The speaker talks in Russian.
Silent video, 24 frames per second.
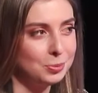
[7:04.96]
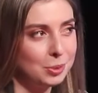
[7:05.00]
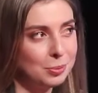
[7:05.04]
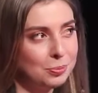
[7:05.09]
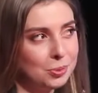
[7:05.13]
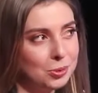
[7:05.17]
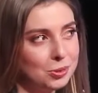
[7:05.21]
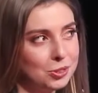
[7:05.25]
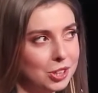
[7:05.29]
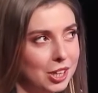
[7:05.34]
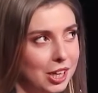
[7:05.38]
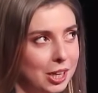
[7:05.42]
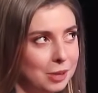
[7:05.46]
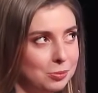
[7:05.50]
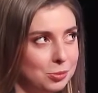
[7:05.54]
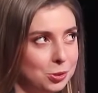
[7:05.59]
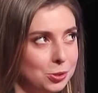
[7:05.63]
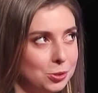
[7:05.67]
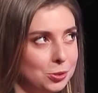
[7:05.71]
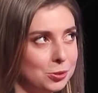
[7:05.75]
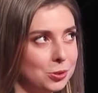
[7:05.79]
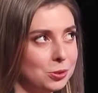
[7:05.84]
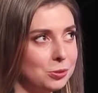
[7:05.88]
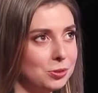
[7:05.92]
получаем,
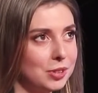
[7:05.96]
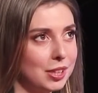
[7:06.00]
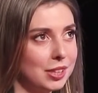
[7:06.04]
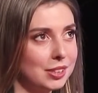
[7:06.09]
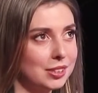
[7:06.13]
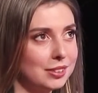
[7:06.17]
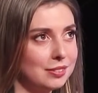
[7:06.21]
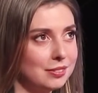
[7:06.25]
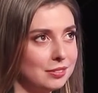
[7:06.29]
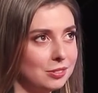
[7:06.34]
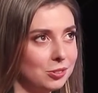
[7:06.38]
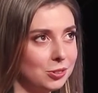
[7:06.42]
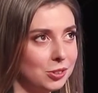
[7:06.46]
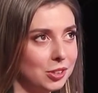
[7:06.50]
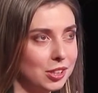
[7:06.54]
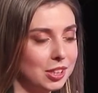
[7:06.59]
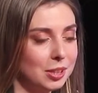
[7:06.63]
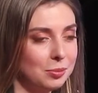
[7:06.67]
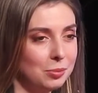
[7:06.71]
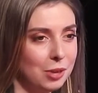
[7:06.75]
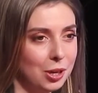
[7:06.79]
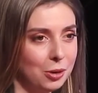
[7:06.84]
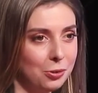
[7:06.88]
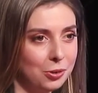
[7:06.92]
что у нас э, около
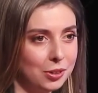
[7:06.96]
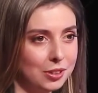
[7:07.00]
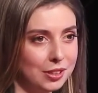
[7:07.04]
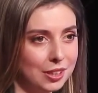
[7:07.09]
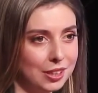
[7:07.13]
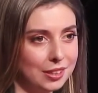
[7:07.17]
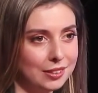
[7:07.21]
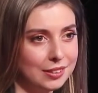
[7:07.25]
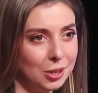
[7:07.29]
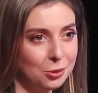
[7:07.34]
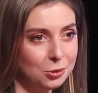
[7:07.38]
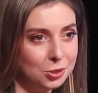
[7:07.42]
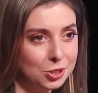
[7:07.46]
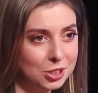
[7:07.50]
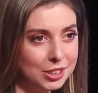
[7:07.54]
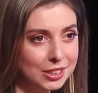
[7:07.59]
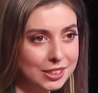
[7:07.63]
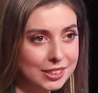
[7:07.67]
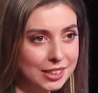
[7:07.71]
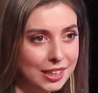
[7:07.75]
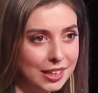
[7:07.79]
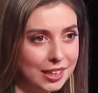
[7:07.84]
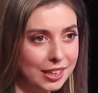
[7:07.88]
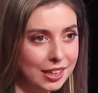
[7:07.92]
миллиона
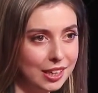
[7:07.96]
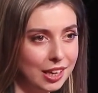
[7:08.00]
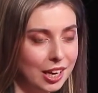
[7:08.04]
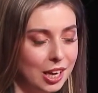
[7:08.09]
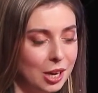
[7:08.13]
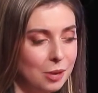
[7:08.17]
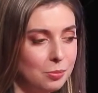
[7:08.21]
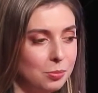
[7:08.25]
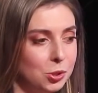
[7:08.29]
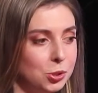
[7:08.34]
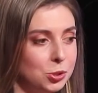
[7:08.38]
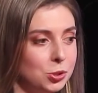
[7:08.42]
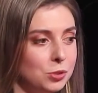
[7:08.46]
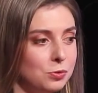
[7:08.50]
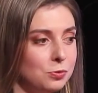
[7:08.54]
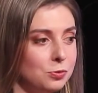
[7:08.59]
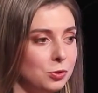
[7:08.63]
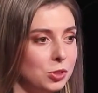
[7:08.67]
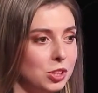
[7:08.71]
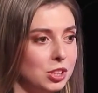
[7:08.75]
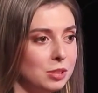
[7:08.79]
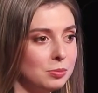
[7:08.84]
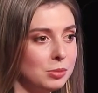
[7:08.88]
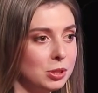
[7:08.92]
нарушителей, причем
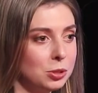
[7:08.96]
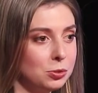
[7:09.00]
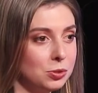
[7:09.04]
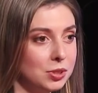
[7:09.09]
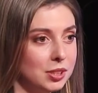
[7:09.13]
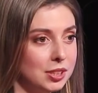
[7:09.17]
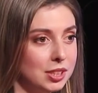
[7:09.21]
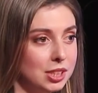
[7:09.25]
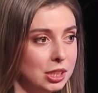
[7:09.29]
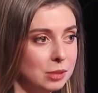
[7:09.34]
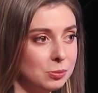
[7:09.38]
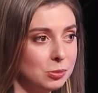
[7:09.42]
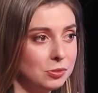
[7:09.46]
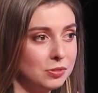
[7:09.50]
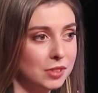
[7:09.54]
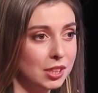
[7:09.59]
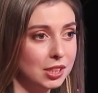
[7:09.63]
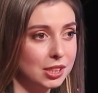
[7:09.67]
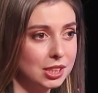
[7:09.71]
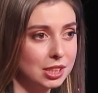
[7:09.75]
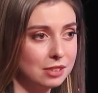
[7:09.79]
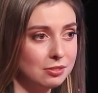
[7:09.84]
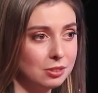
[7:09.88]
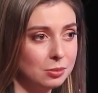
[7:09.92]
вводим эту систему в
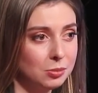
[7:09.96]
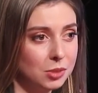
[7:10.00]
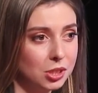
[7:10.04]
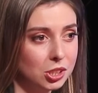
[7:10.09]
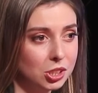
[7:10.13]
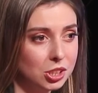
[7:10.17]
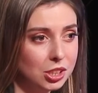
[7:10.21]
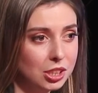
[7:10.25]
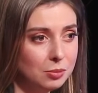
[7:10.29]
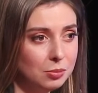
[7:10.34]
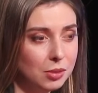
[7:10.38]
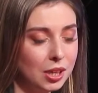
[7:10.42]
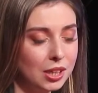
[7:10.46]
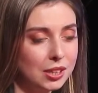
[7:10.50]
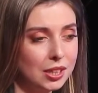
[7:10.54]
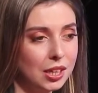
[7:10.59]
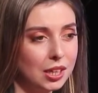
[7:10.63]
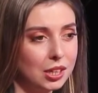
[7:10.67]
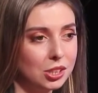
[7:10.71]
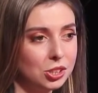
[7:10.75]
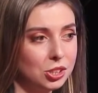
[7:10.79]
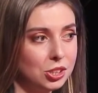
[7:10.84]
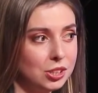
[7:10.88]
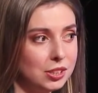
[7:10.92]
тестовом режиме, она
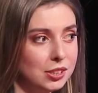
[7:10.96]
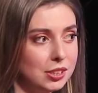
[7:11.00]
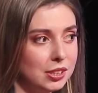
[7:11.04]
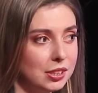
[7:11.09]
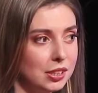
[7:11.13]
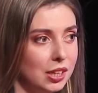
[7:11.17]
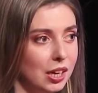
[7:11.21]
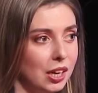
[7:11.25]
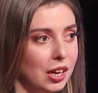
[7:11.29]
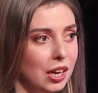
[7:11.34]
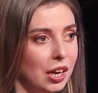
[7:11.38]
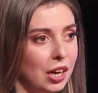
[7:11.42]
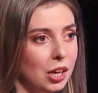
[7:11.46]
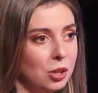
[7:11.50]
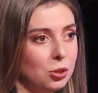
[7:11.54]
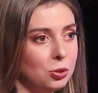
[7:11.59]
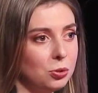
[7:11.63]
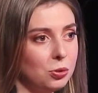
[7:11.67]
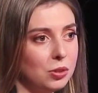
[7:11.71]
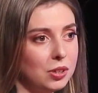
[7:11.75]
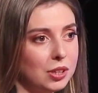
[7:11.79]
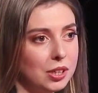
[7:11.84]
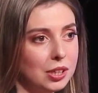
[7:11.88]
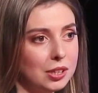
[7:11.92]
рассчитана
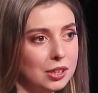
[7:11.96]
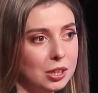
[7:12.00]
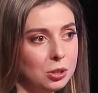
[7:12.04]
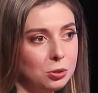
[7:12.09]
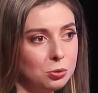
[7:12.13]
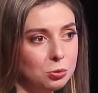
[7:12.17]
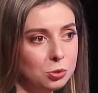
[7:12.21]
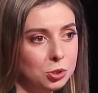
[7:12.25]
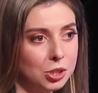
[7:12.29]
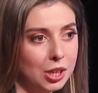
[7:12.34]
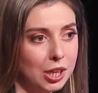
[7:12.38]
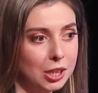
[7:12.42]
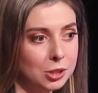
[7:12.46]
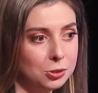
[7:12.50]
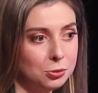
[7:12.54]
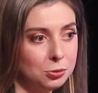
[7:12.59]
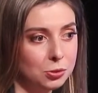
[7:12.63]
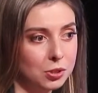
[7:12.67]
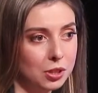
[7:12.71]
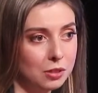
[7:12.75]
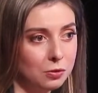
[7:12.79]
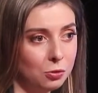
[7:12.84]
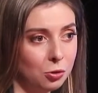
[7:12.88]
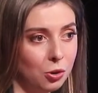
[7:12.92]
только на ту часть, у
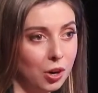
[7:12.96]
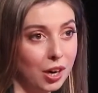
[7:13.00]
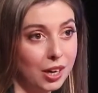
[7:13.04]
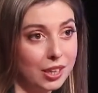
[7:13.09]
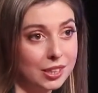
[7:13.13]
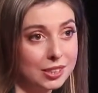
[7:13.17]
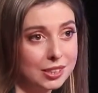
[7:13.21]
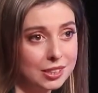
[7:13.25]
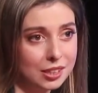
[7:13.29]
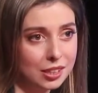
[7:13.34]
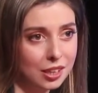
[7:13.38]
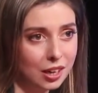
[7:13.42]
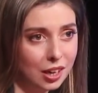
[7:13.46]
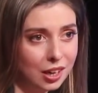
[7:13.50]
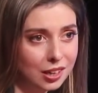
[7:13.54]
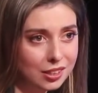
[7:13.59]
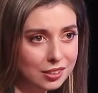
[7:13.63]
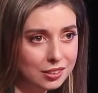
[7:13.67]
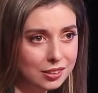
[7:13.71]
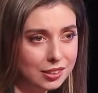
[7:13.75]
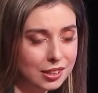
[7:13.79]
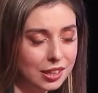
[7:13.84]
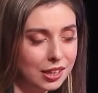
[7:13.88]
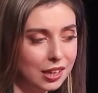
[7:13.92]
кого
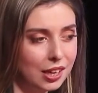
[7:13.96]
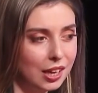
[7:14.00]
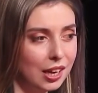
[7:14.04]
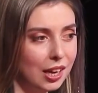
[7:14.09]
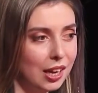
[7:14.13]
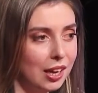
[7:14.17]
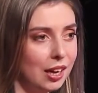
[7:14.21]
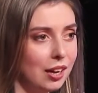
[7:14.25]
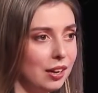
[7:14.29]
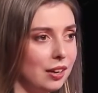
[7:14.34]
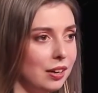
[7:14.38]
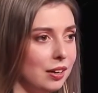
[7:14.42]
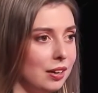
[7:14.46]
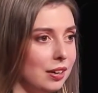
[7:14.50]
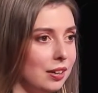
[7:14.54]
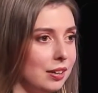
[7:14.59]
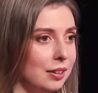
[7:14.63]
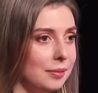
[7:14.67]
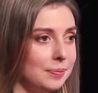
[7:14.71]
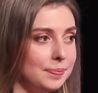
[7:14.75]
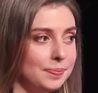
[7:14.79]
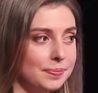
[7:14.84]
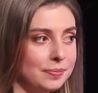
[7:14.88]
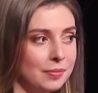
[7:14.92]
ID-карты.
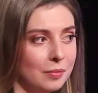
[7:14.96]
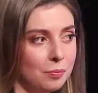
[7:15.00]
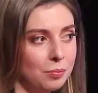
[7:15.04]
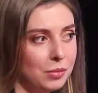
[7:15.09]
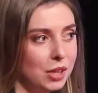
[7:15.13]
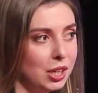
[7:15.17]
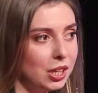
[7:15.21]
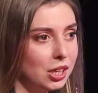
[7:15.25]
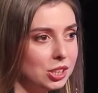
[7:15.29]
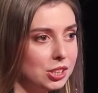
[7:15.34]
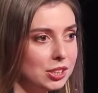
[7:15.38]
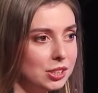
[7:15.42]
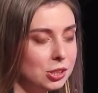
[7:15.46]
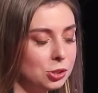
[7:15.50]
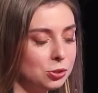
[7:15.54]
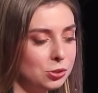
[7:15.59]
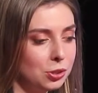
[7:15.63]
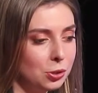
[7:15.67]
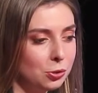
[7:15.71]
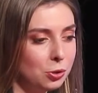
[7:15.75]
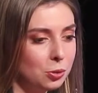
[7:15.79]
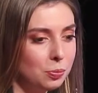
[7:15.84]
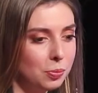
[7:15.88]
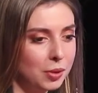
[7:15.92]
Эм, мне кажется, что
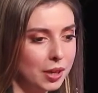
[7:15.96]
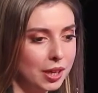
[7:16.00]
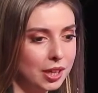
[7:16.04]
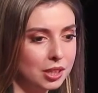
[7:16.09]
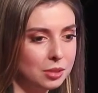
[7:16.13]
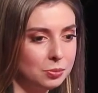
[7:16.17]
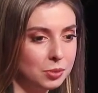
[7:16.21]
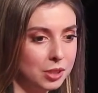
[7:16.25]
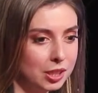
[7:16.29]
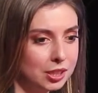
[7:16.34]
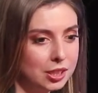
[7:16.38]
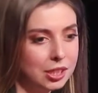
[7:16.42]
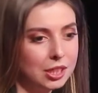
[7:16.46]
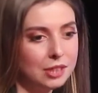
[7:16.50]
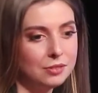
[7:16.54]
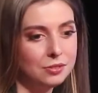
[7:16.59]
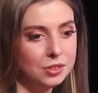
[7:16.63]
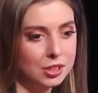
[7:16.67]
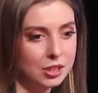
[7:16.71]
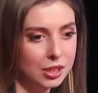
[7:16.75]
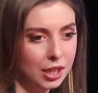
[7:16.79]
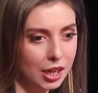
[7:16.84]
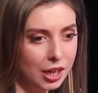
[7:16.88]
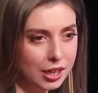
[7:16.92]
такой проект, если и
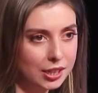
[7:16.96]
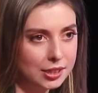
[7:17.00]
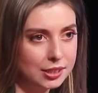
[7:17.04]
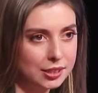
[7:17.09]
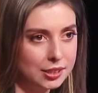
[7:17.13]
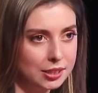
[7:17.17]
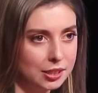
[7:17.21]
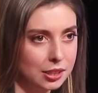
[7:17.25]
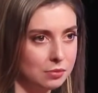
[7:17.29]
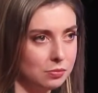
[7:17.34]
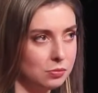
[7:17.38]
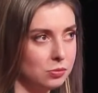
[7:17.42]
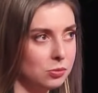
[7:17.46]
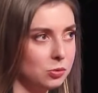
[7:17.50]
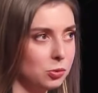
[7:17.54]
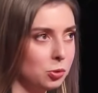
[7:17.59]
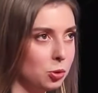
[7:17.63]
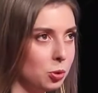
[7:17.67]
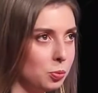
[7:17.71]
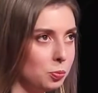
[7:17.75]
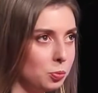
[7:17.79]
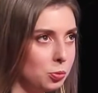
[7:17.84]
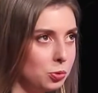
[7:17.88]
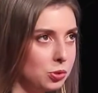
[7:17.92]
внедряется,
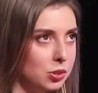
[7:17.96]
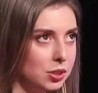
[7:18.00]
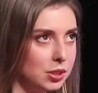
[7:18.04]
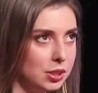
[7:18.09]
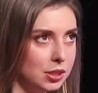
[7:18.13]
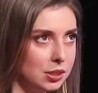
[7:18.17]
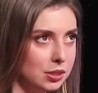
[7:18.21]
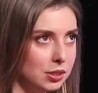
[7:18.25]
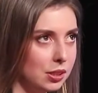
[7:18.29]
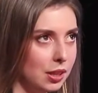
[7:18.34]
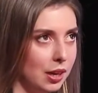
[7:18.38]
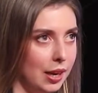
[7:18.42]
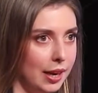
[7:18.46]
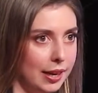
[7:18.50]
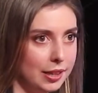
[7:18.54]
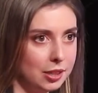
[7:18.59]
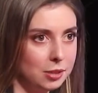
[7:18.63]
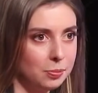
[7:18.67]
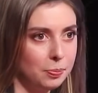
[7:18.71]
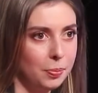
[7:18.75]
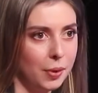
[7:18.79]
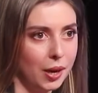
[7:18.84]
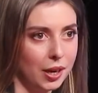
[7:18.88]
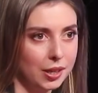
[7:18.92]
то пусть где-то
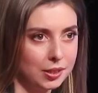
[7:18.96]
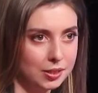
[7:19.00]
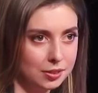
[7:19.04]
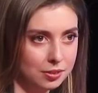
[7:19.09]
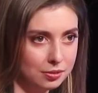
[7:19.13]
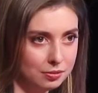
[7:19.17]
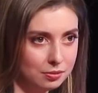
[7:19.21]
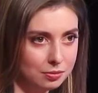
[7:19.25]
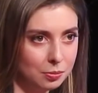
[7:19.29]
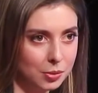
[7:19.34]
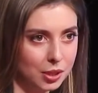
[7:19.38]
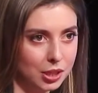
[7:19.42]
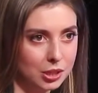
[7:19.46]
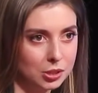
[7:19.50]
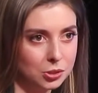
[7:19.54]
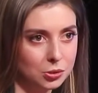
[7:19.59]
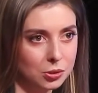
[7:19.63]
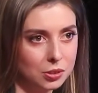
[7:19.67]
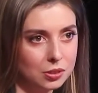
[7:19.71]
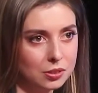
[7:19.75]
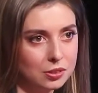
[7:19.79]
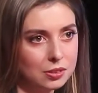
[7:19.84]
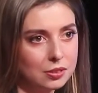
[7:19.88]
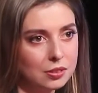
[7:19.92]
лет пять. А вот
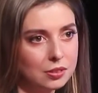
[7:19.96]
скажите, а